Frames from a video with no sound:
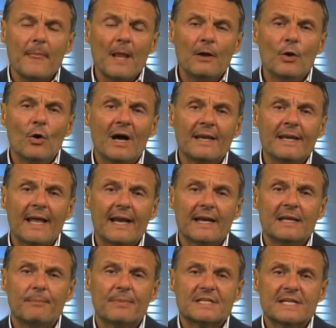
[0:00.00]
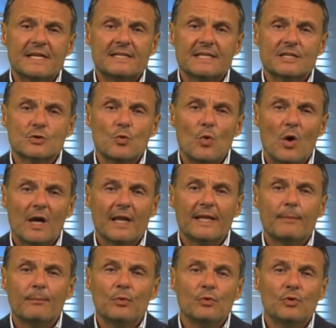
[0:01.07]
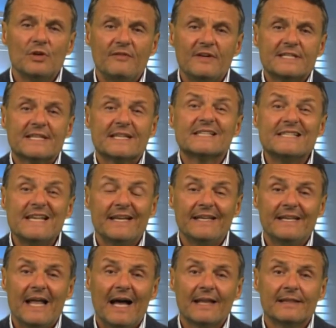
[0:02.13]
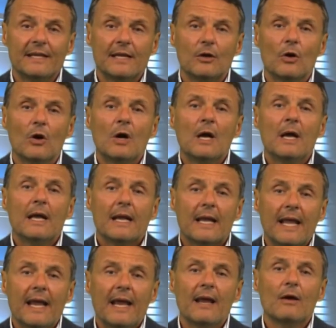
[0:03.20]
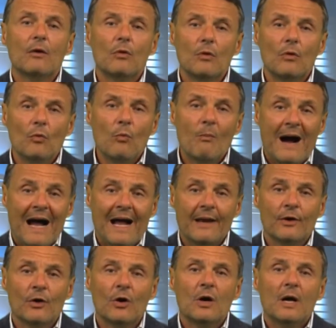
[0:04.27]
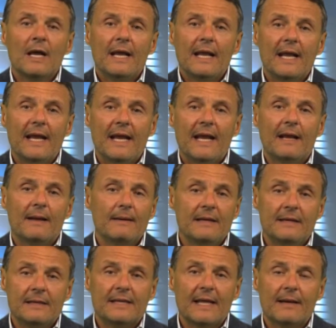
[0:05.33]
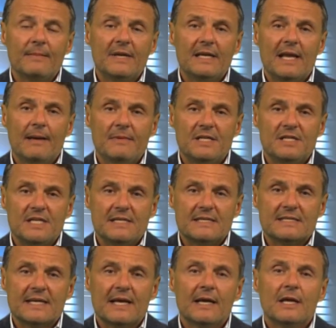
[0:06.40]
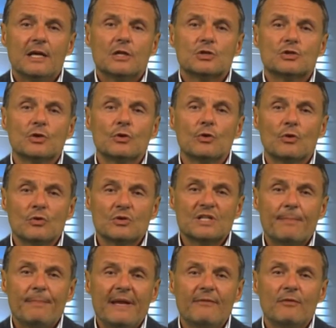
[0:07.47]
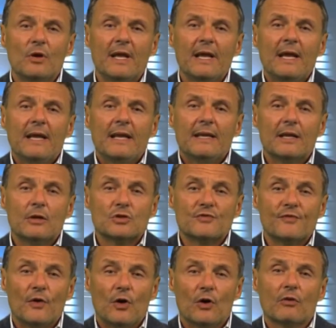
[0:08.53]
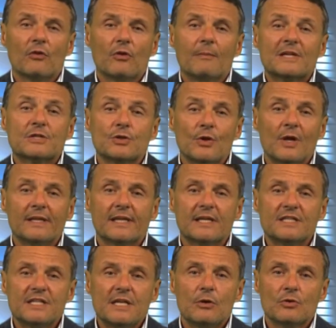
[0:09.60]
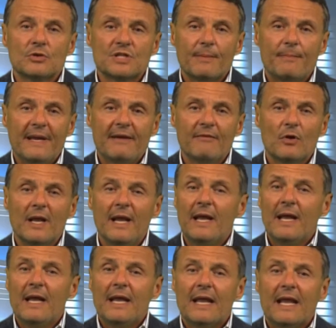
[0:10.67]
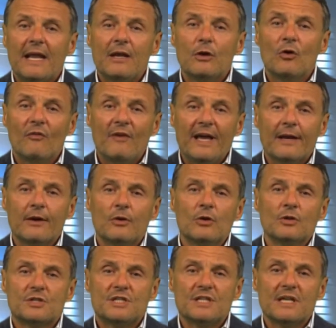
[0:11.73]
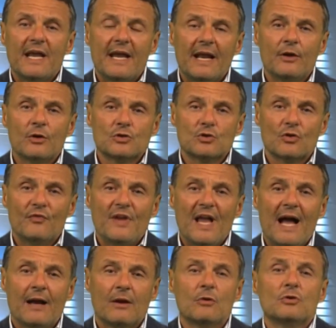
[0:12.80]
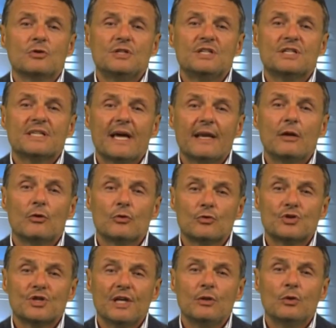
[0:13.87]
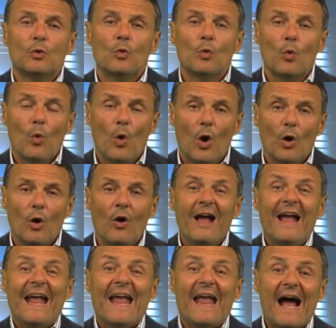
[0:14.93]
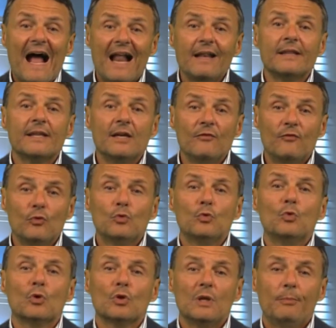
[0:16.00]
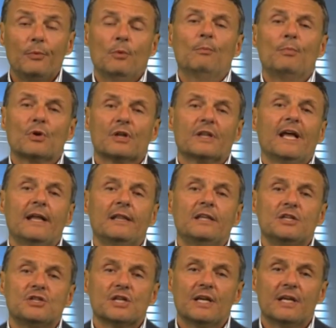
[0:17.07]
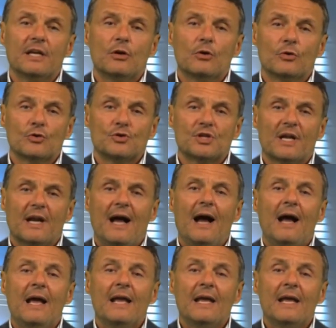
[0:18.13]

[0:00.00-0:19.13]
non andare di presenza a scuola dal punto di vista sia didattico che umano e in termini di amicizie. Sono consapevole dello sforzo, ma sono altresì consapevole che il governo è al nostro fianco, ci sta riconoscendo un ruolo e altri in futuro di più importanti ce ne riconoscerà.